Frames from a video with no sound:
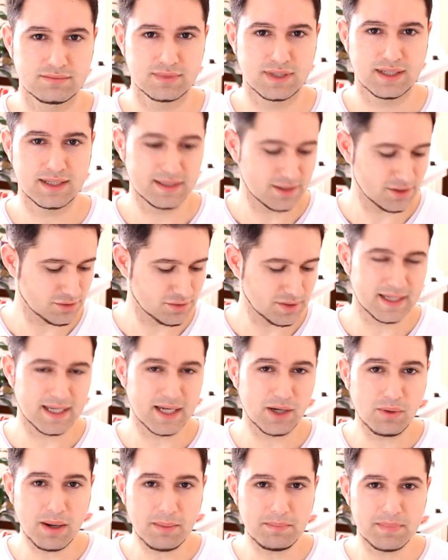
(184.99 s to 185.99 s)
Né? Isso daí
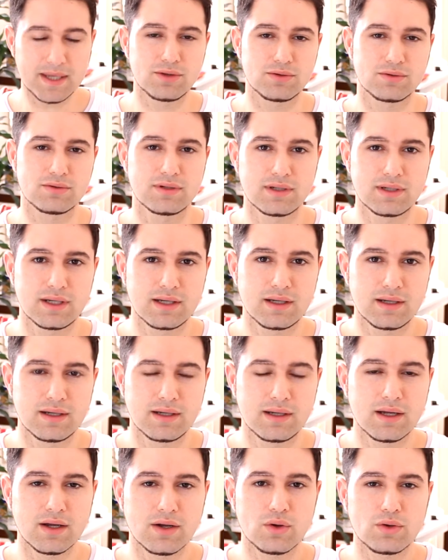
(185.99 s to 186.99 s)
é um apelo.
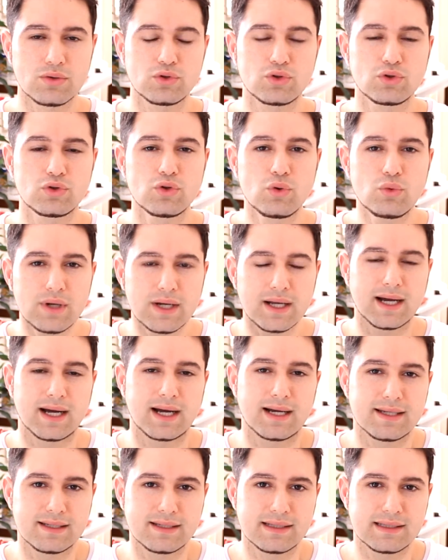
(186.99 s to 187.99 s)

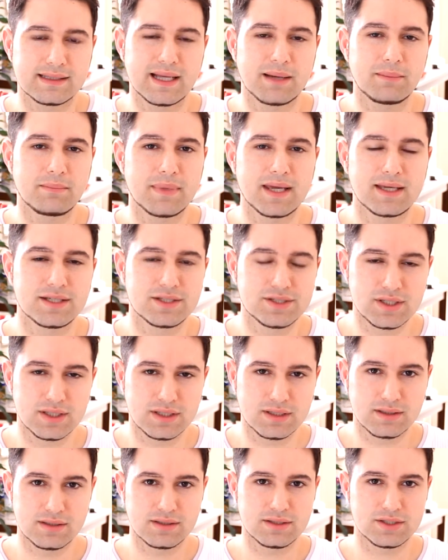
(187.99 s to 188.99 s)
Nunca na
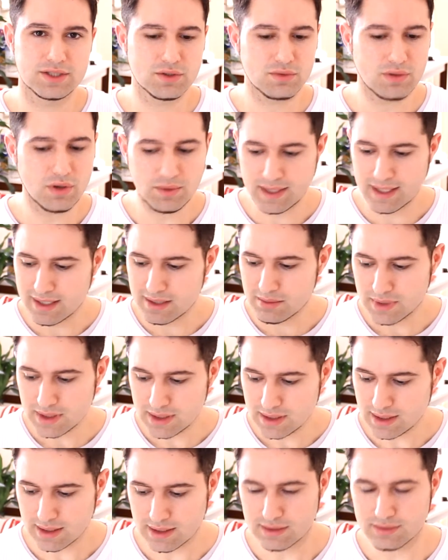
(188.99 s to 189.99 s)
mente de qualquer
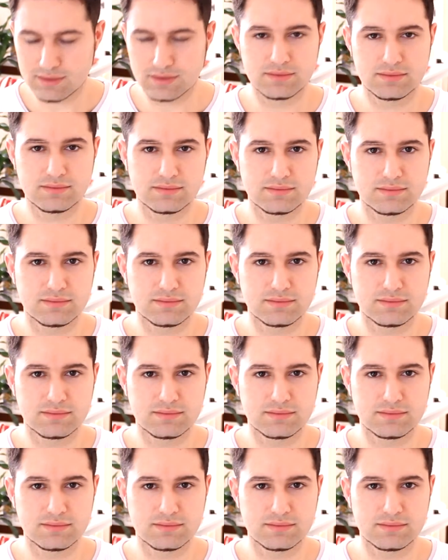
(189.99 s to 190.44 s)
arminiano,